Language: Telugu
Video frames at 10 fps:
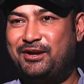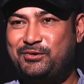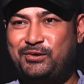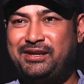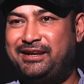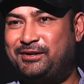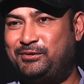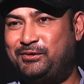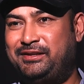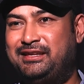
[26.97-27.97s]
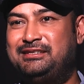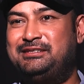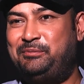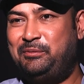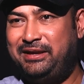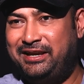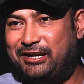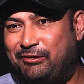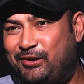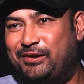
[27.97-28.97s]
ఆరు కోట్లకి ఎకరం దొరికింది అని చెప్పి మీ
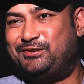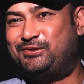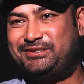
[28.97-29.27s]
ఇంటర్వ్యూలో నేను